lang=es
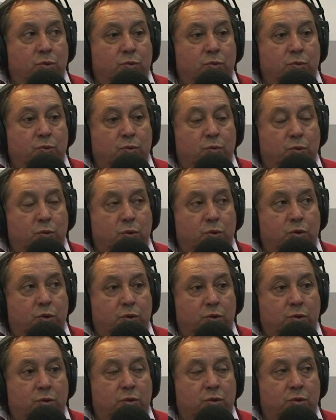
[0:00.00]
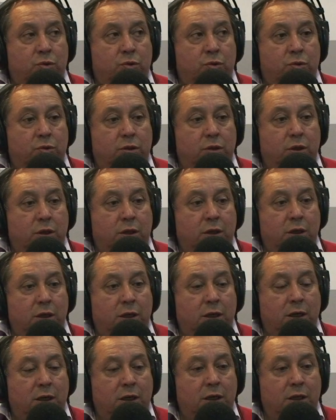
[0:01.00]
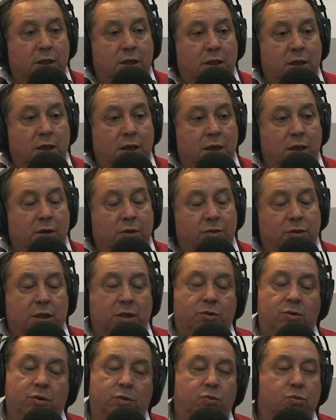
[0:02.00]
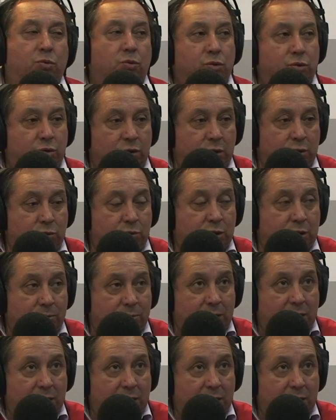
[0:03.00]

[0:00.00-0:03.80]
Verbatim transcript: curso de, o sea, no es un curso, es un seminario,